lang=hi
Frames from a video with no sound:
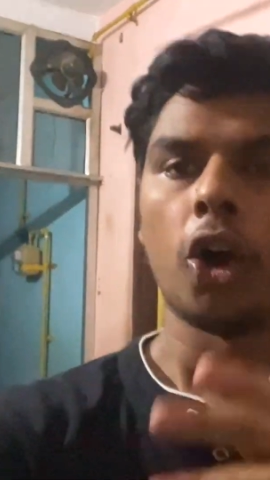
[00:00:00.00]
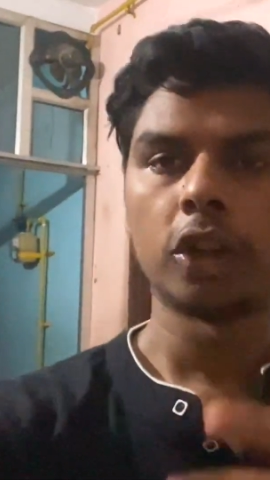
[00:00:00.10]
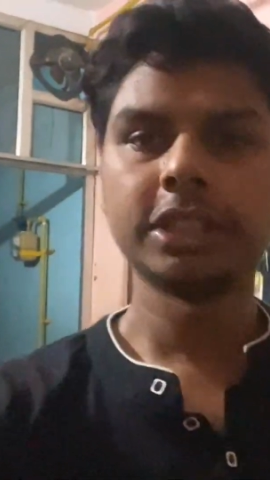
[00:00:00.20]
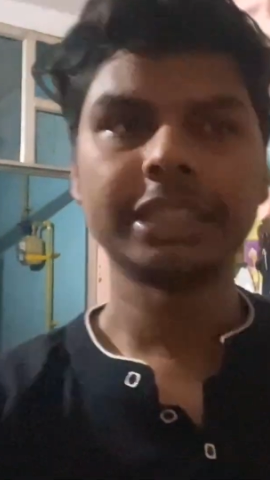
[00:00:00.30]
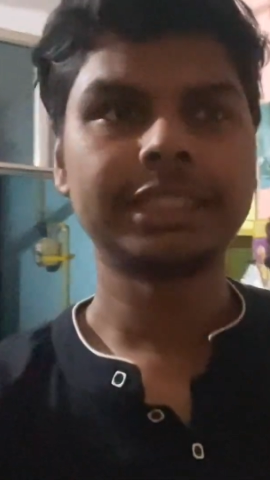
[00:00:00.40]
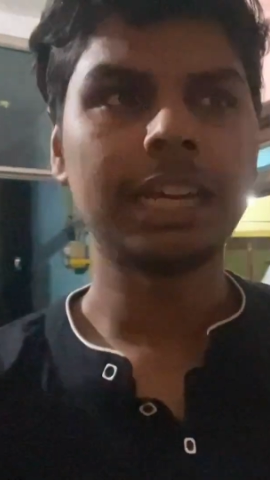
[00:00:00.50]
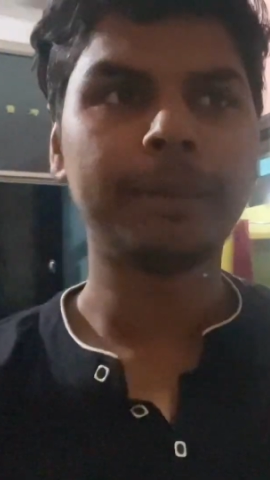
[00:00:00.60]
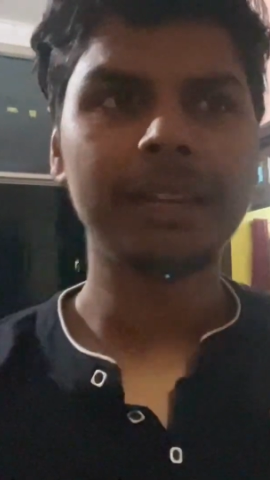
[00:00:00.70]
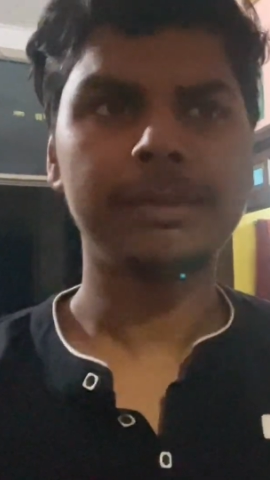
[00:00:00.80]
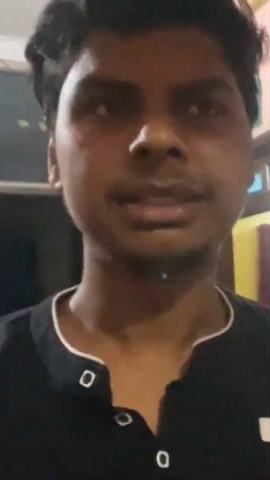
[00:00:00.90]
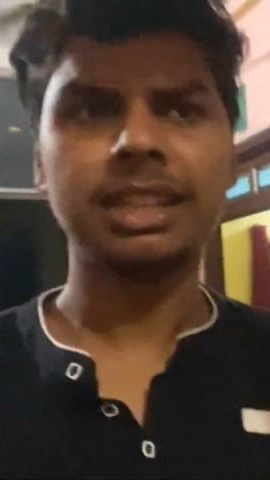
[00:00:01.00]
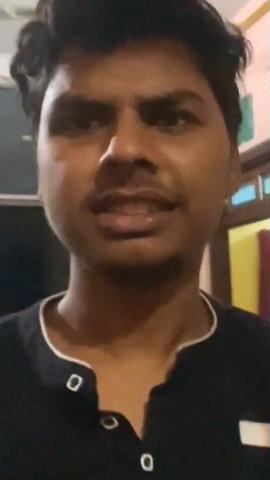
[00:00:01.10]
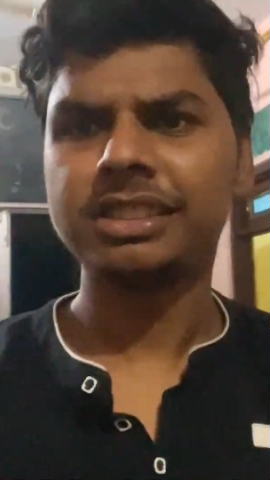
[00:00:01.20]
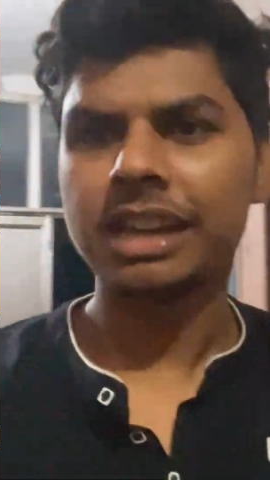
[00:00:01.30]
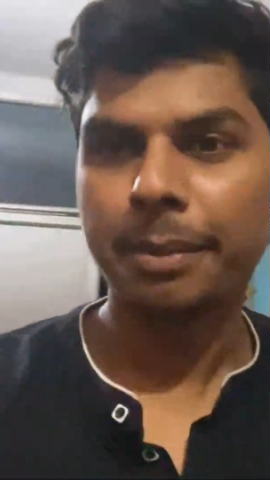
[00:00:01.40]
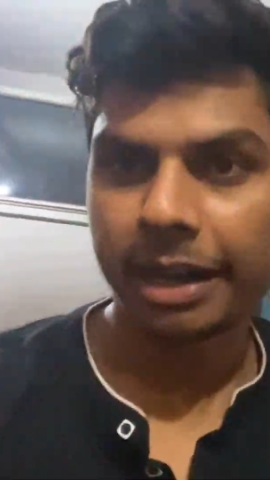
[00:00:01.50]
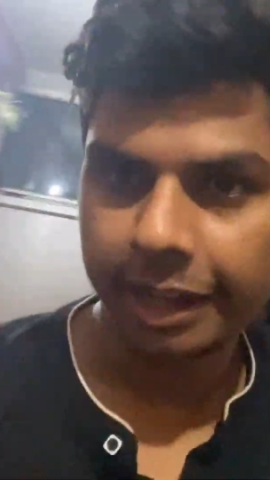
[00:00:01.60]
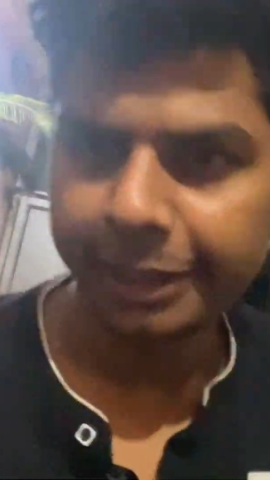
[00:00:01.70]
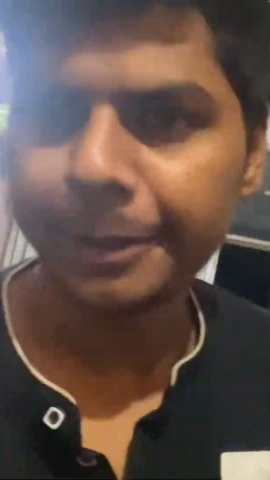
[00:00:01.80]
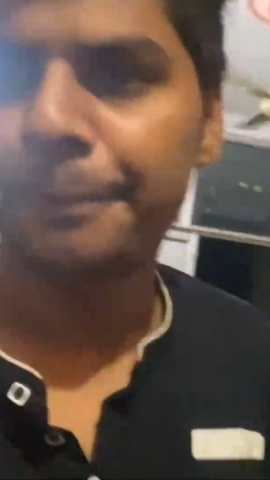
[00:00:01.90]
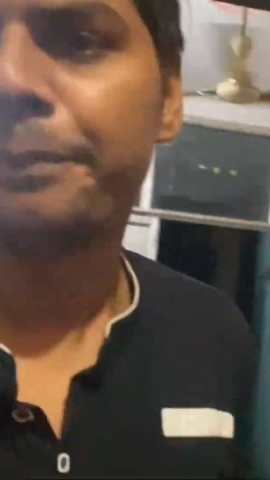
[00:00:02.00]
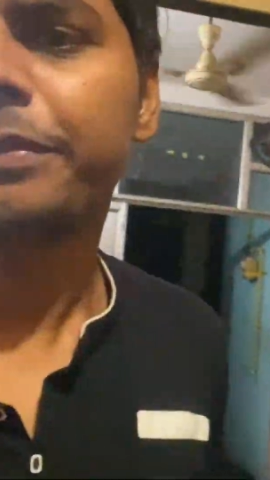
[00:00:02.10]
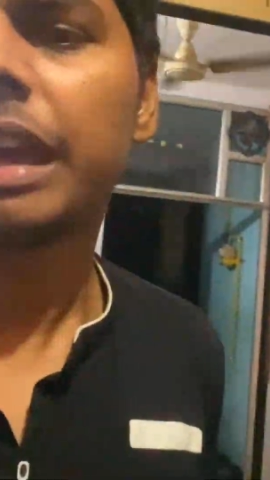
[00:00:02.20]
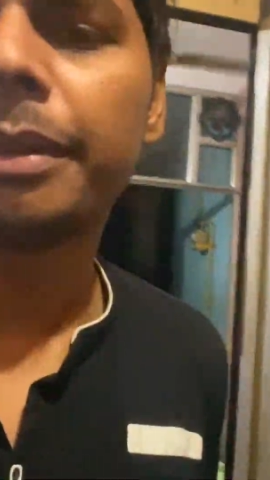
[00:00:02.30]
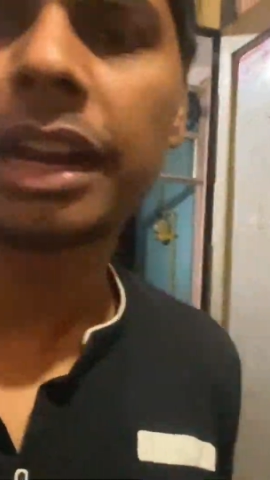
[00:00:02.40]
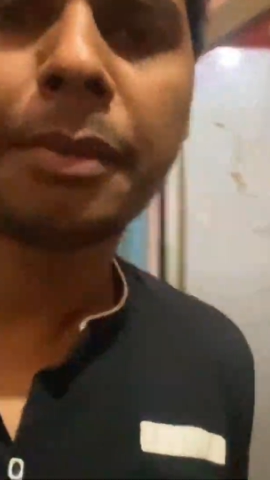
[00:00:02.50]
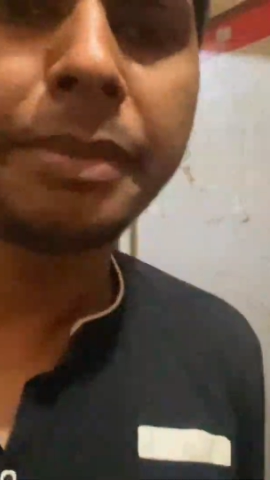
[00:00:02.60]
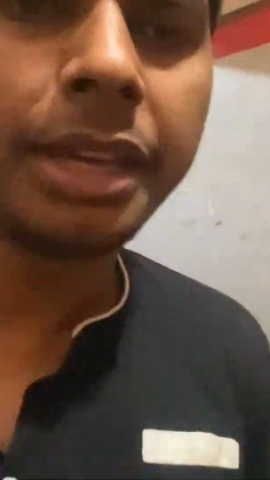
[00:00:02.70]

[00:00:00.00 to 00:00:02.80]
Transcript: और देखते हैं हमारी माता जी क्या बना रही हैं क्या बन रहा है